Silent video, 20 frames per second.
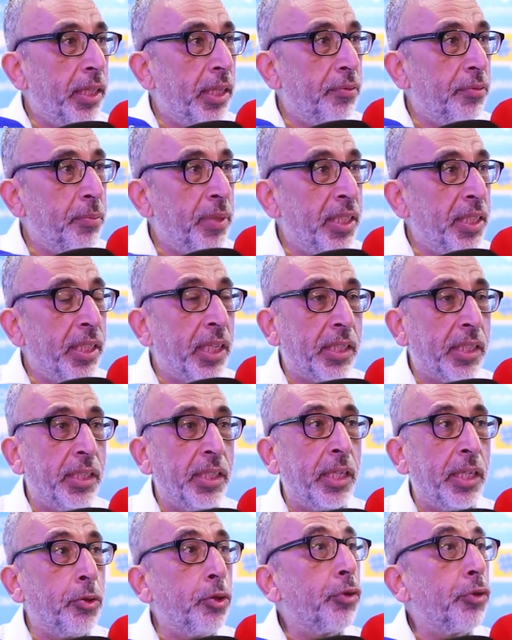هنا في مدينه
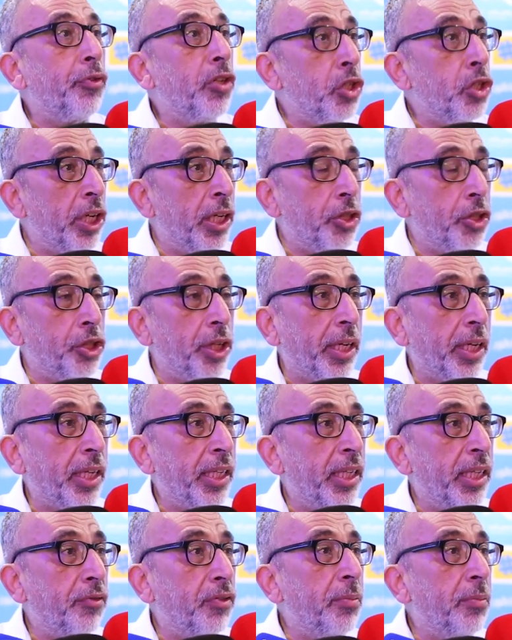الناظور في الجهه
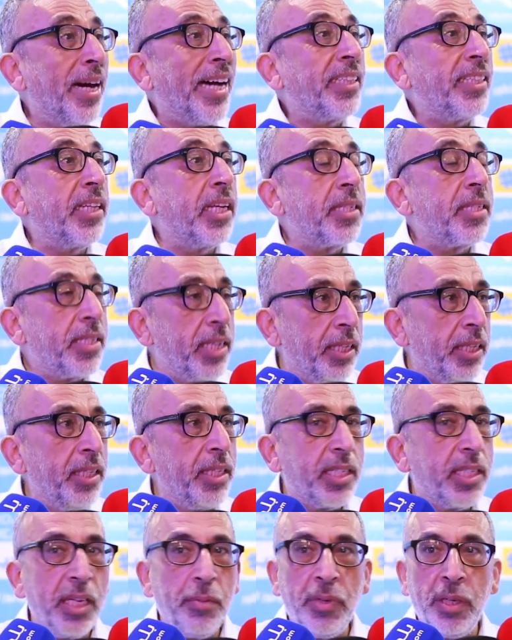الشرقيه في المحطه
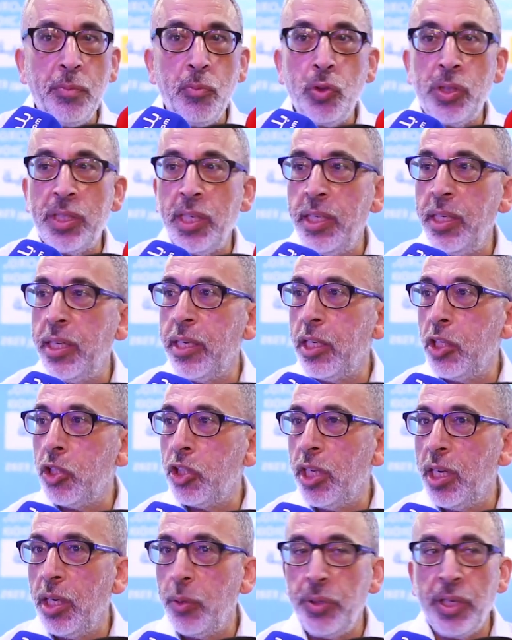السادسه من المنتديات
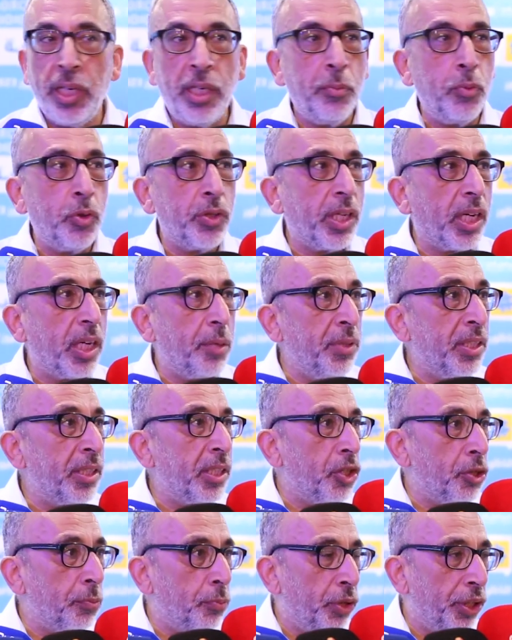الجهويه للمنتخبين
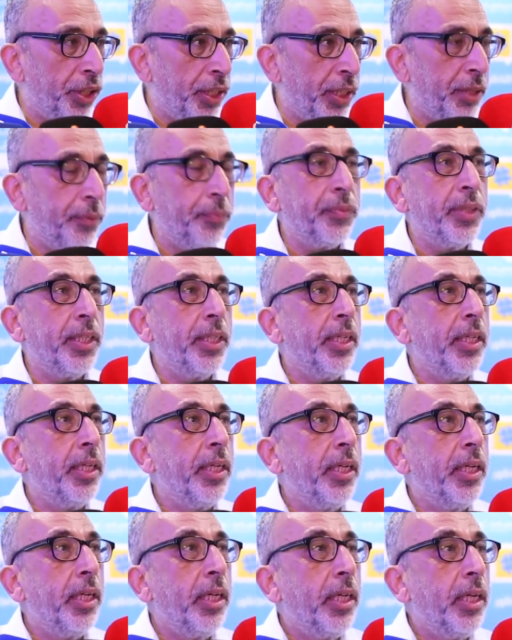التجمعيين
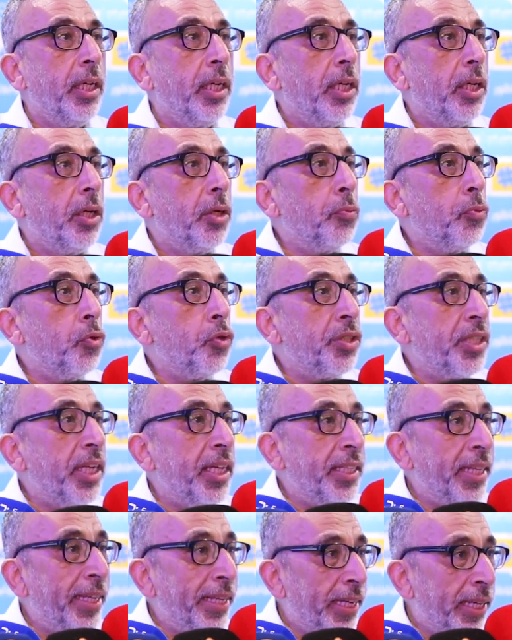
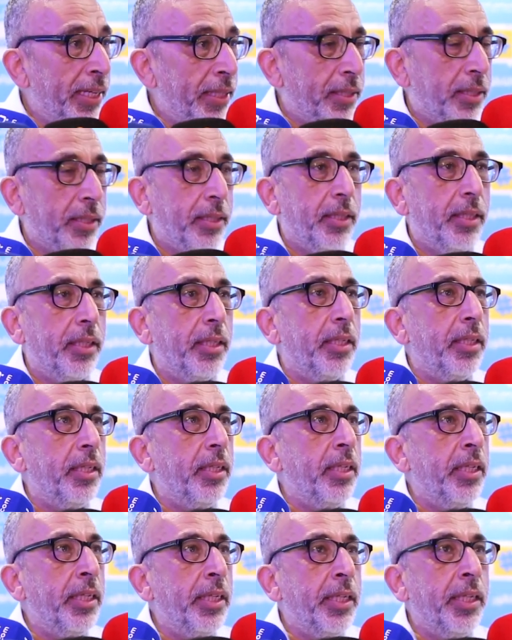منتديات
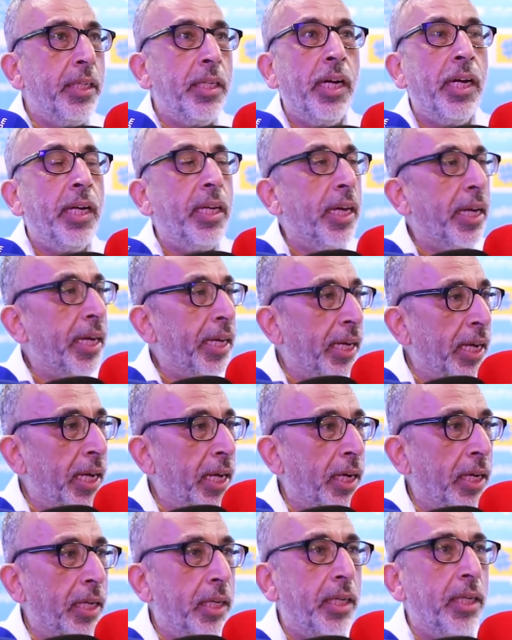اللي على
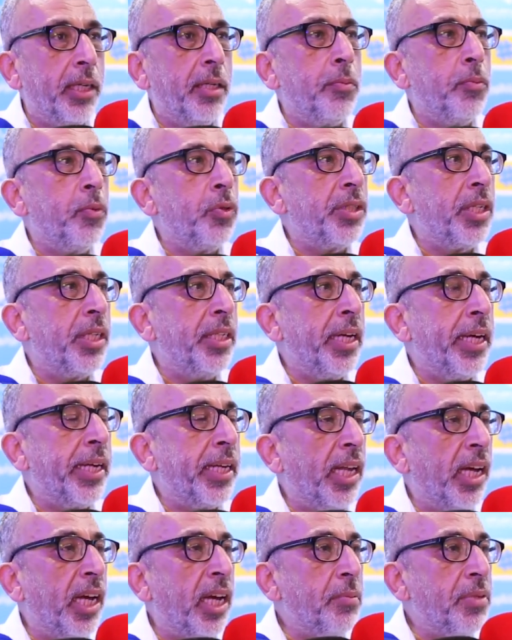غرار
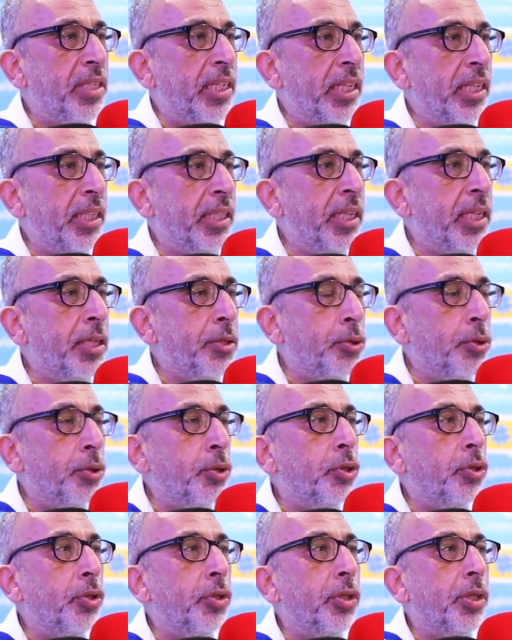المنتديات الخمس اللي
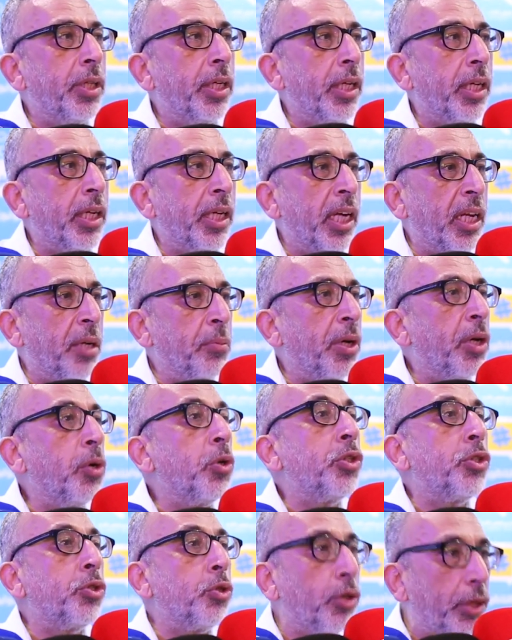دازوا
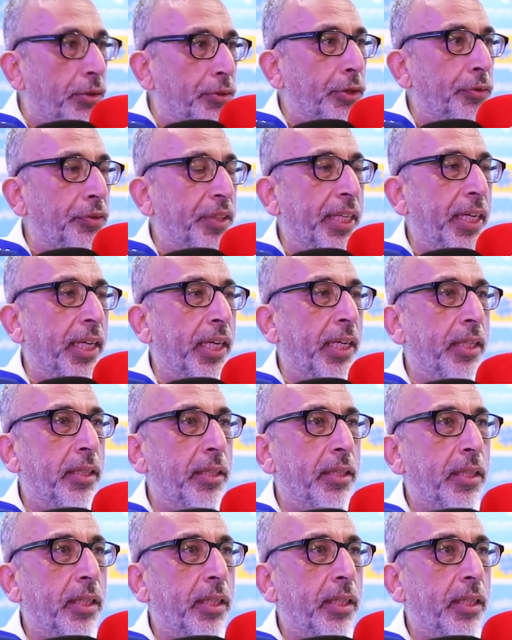كنبغيو توقفوا فيها